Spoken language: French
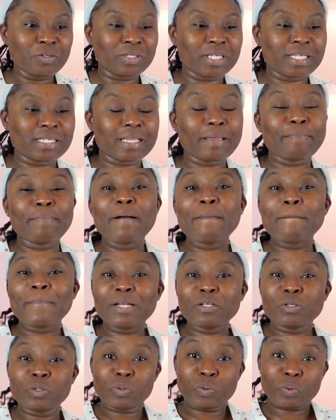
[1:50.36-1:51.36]
que ça serait pas
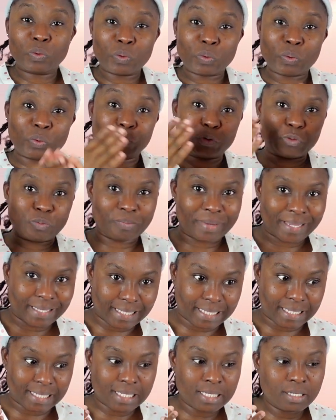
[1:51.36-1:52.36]
mal que je
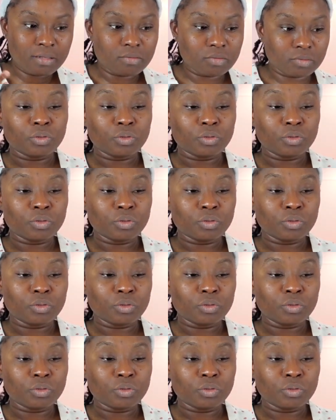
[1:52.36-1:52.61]
maquille.